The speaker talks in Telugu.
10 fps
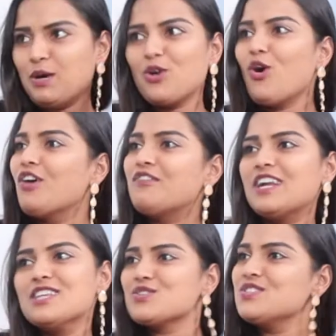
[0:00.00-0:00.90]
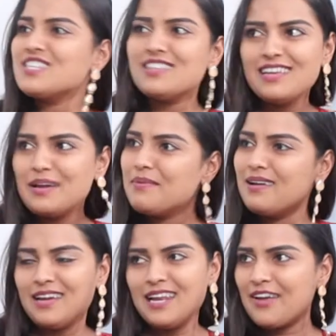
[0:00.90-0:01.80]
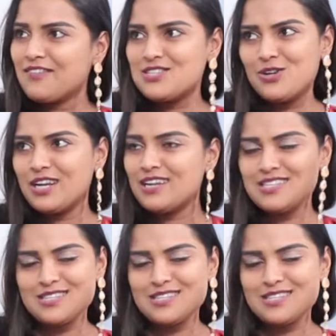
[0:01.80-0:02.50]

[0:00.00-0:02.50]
మన కాన్ఫిడెన్స్ ఉంచి ఏ ఏ లాంగ్వేజ్ లో